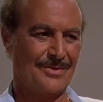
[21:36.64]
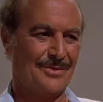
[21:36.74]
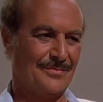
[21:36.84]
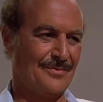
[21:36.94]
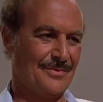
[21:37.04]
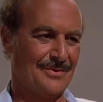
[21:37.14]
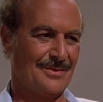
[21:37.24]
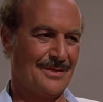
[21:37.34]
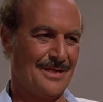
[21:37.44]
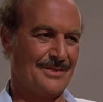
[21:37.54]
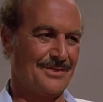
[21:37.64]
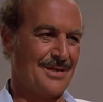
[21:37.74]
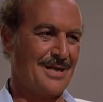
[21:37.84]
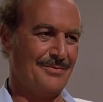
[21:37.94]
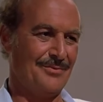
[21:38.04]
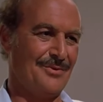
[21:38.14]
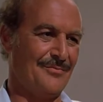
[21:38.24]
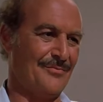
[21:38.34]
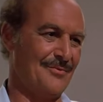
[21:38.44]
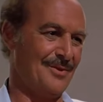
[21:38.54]
Robert Loggia. C'est ça. Hein,
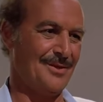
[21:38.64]
le mec